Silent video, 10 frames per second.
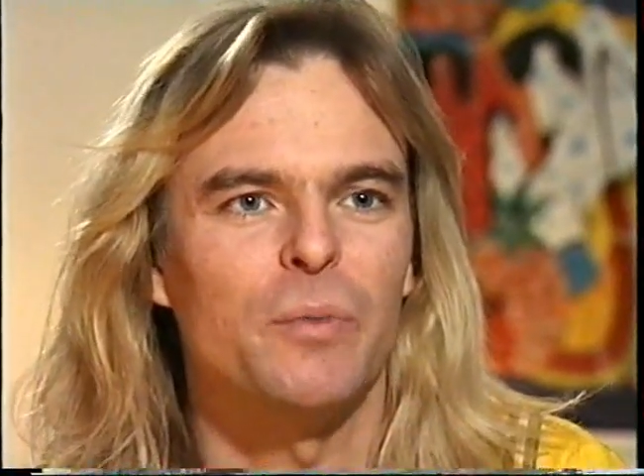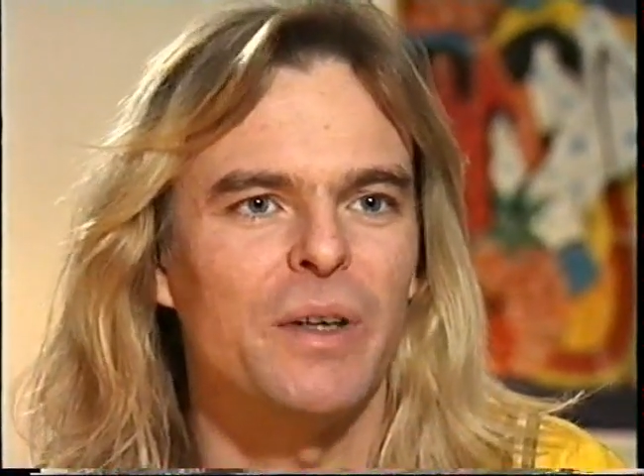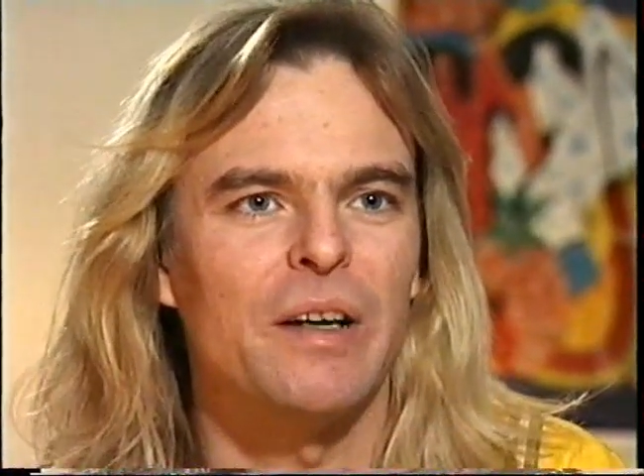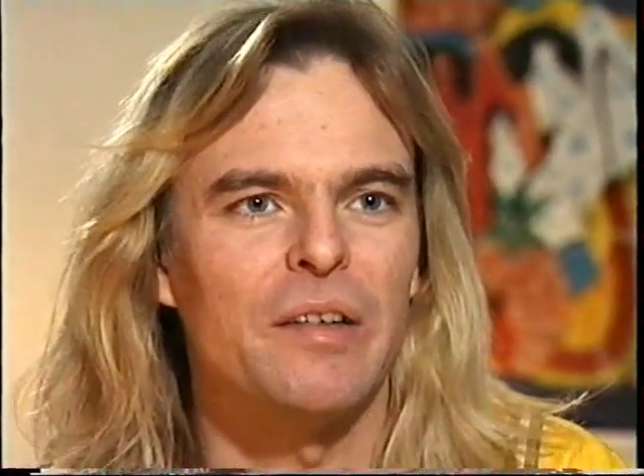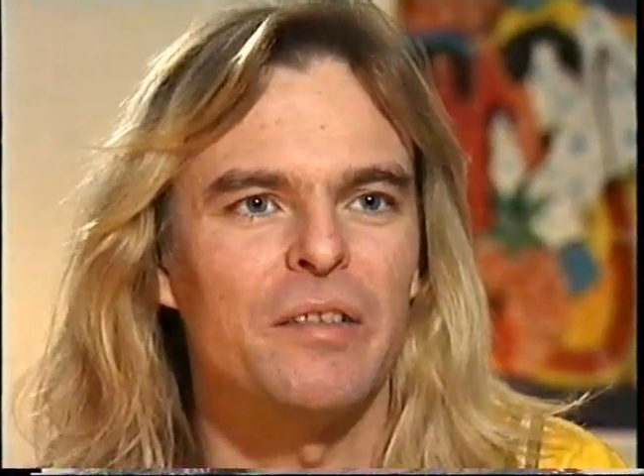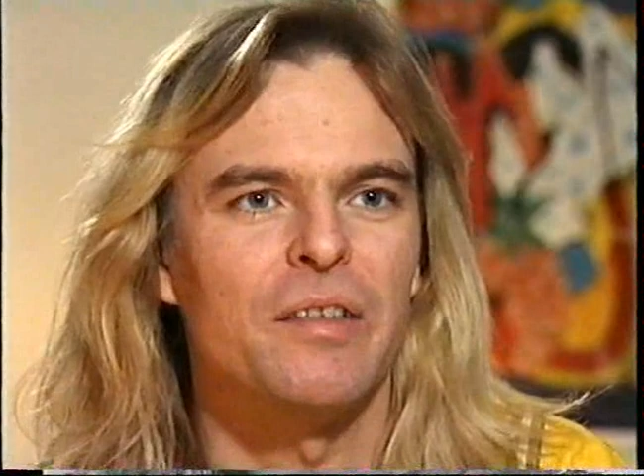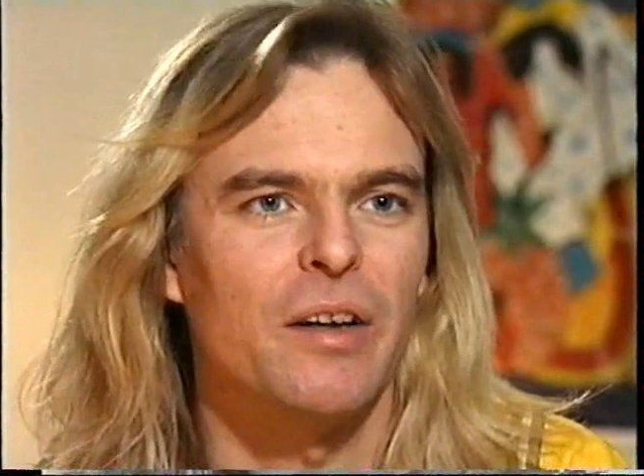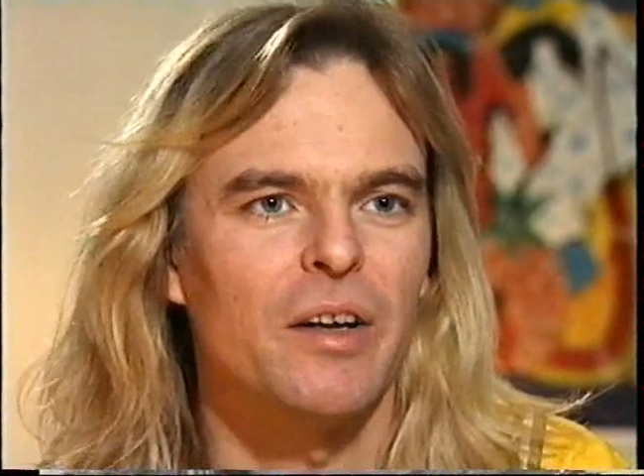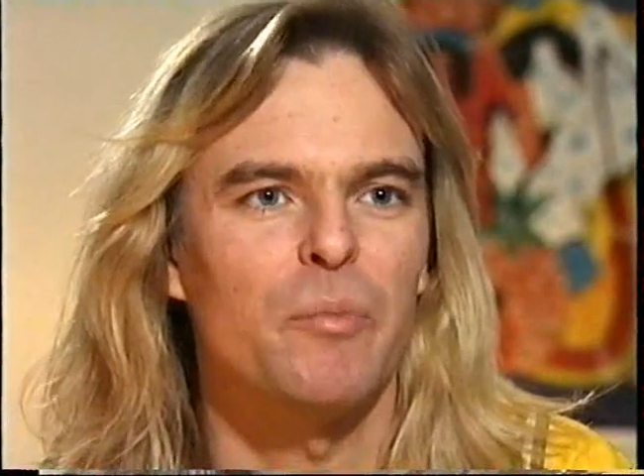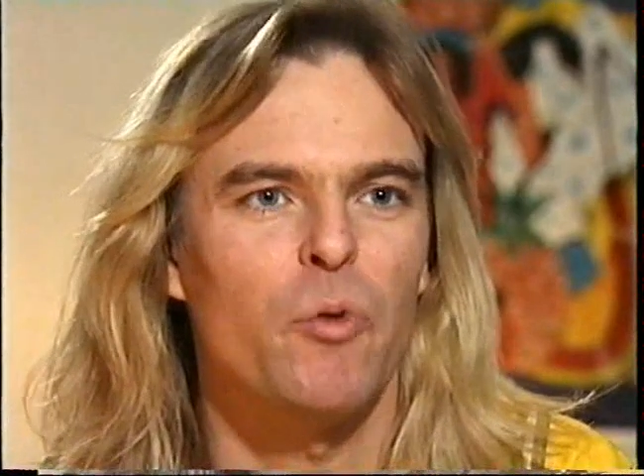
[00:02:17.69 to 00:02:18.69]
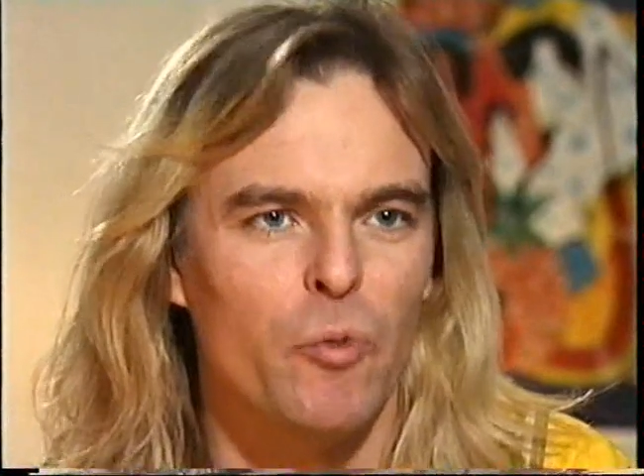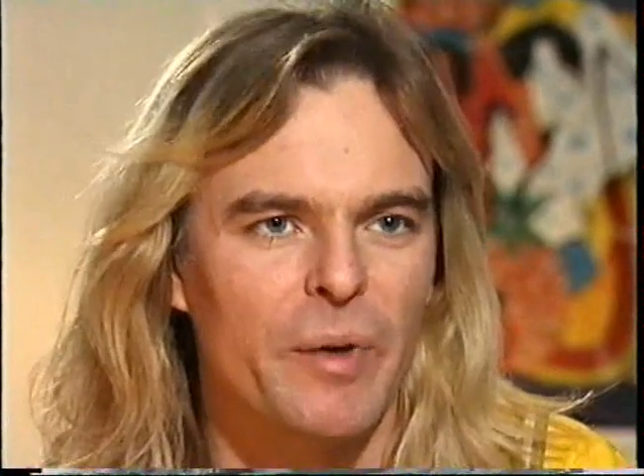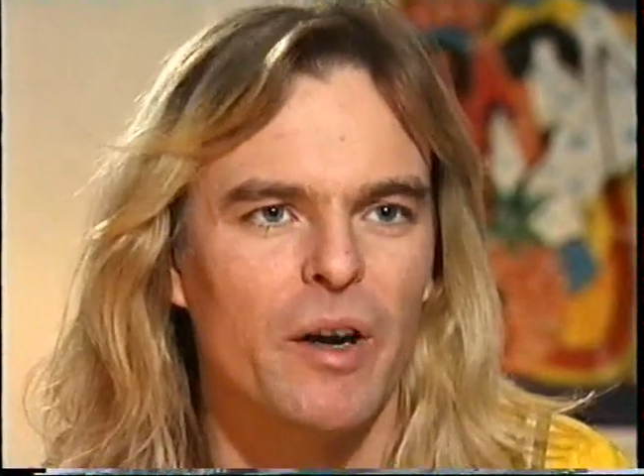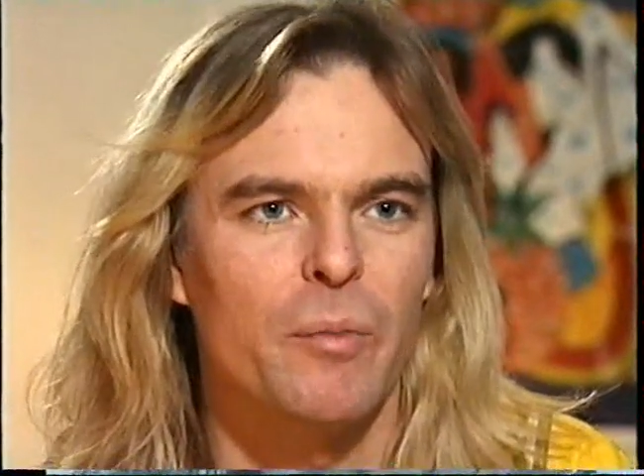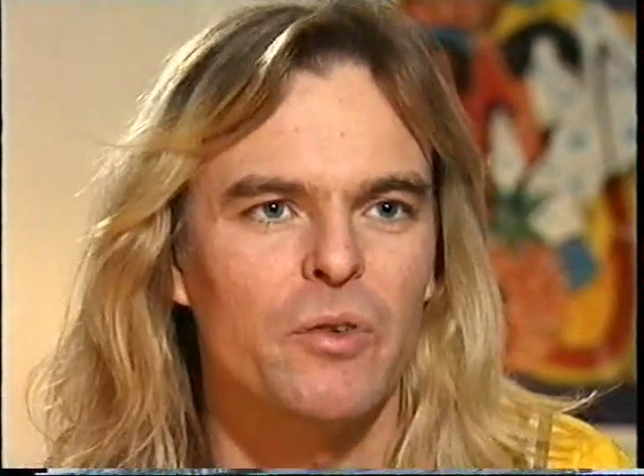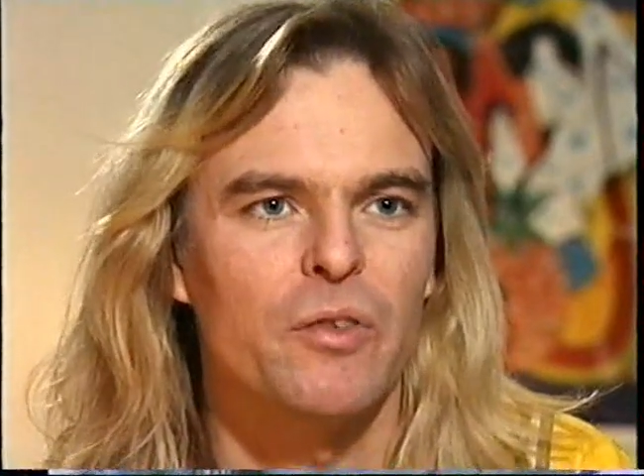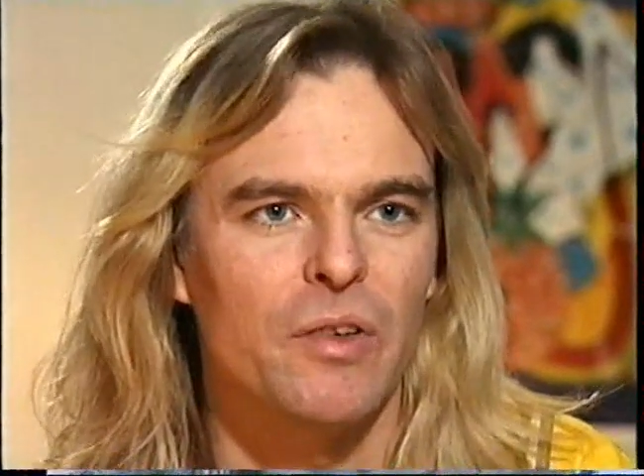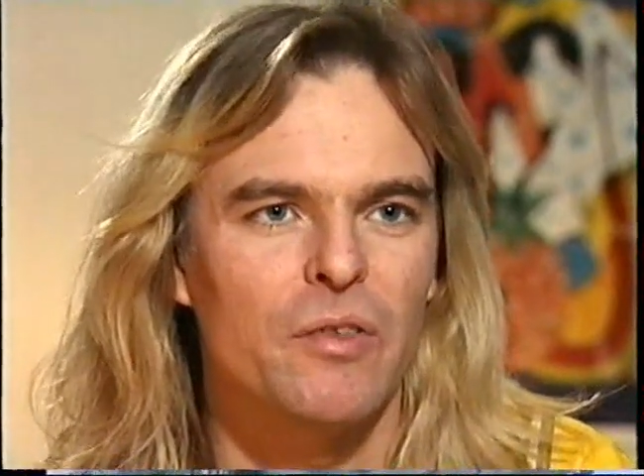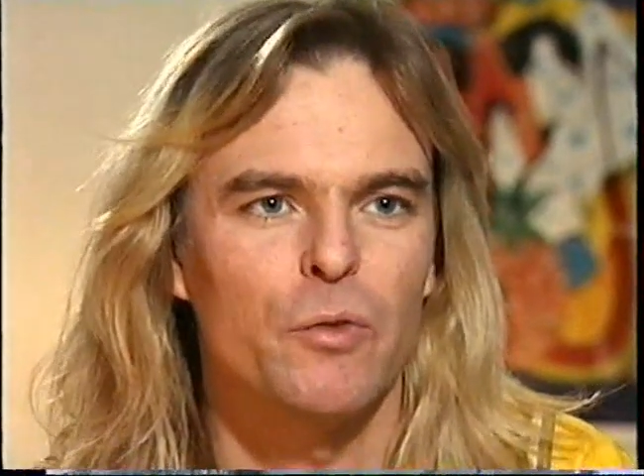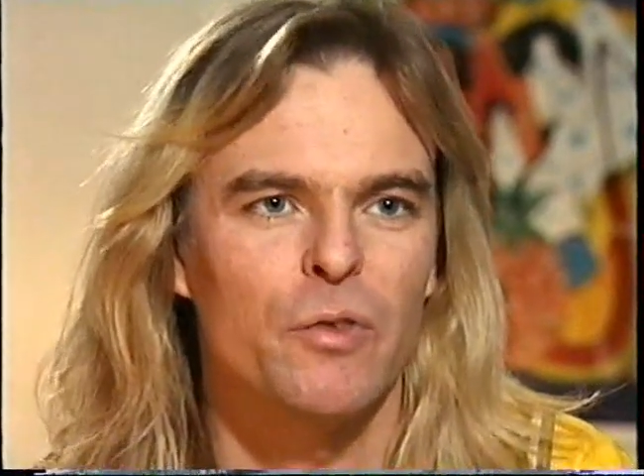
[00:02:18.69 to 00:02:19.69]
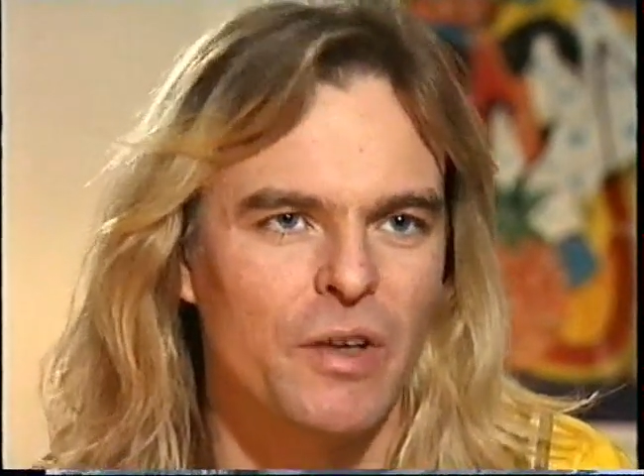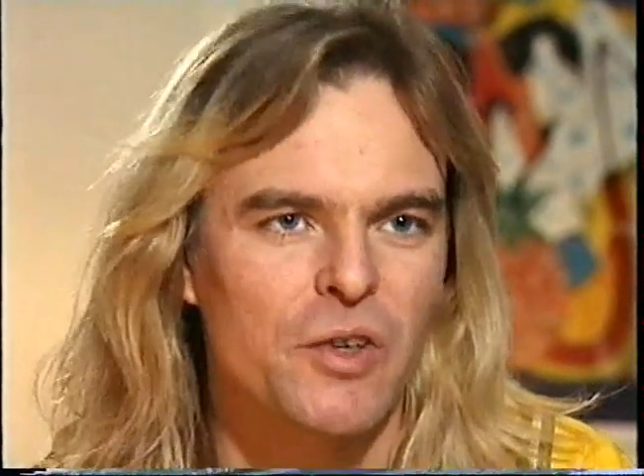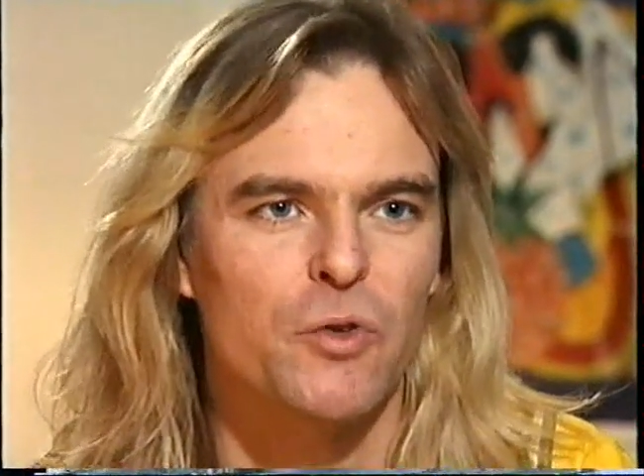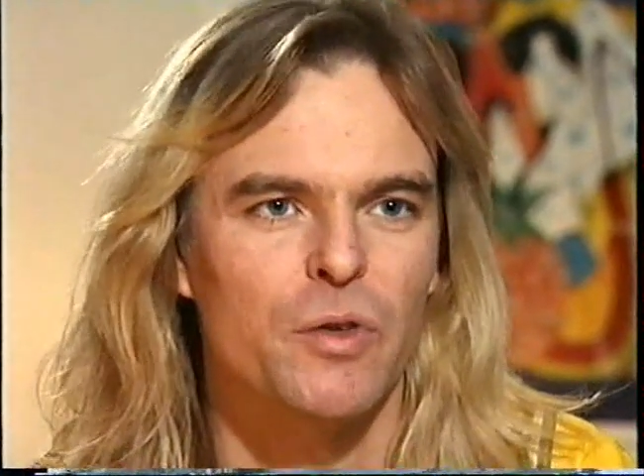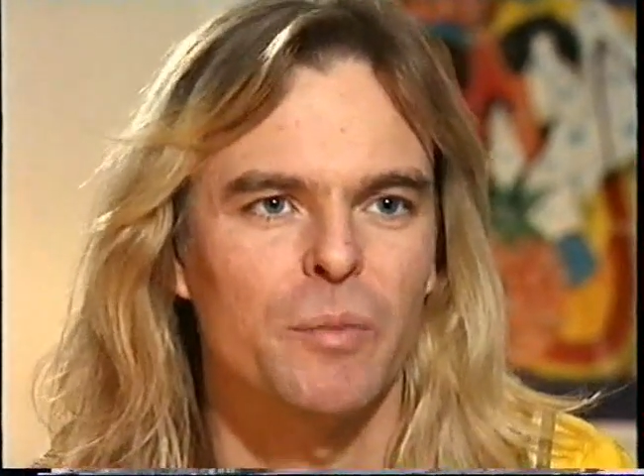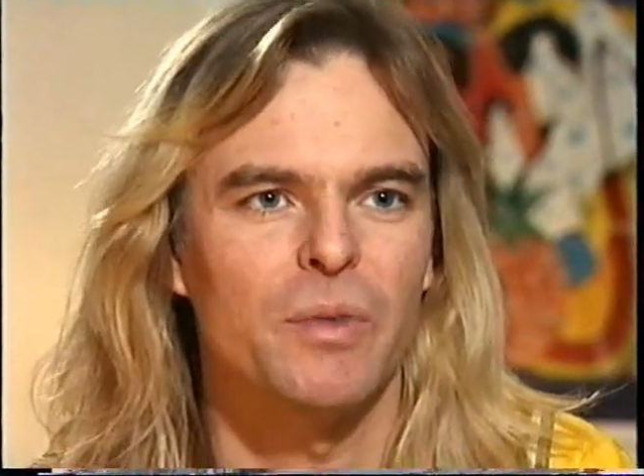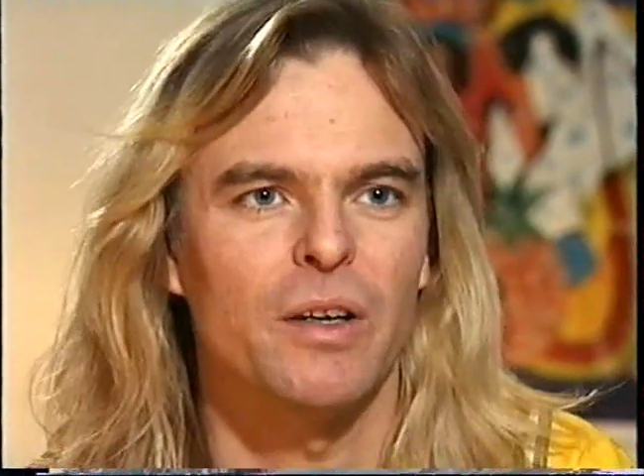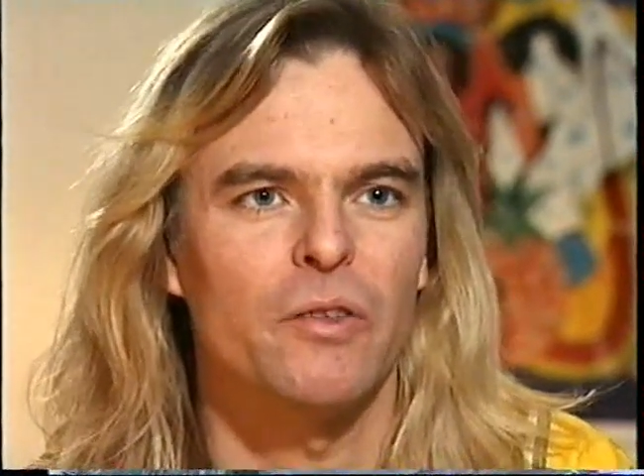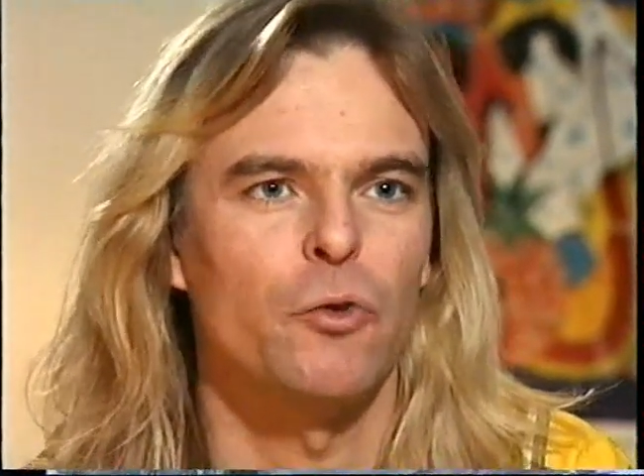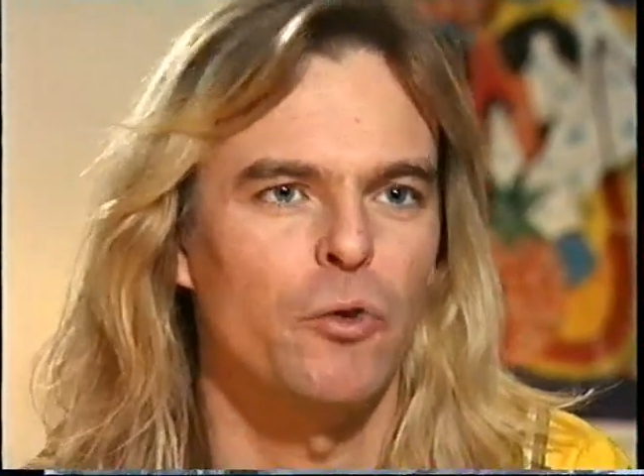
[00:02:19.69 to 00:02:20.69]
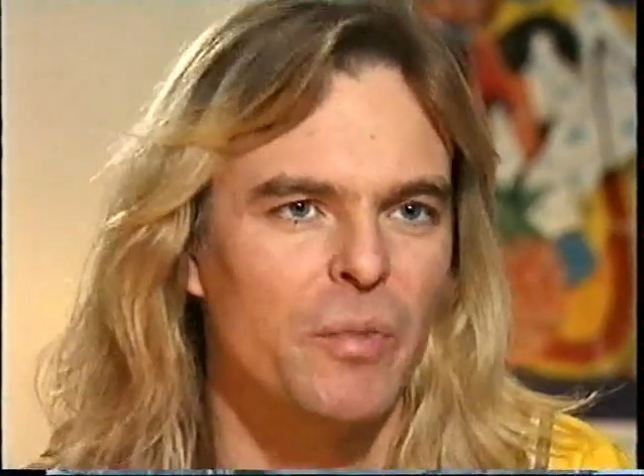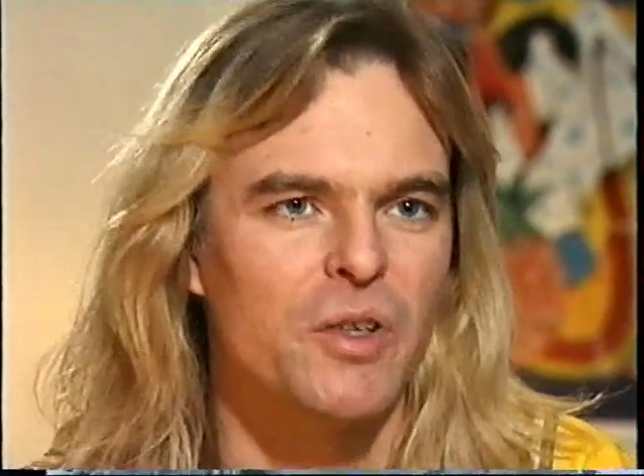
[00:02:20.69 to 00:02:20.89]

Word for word: um den ganzen Tag im Proberaum zu sitzen und 10 Stunden am Tag zu üben,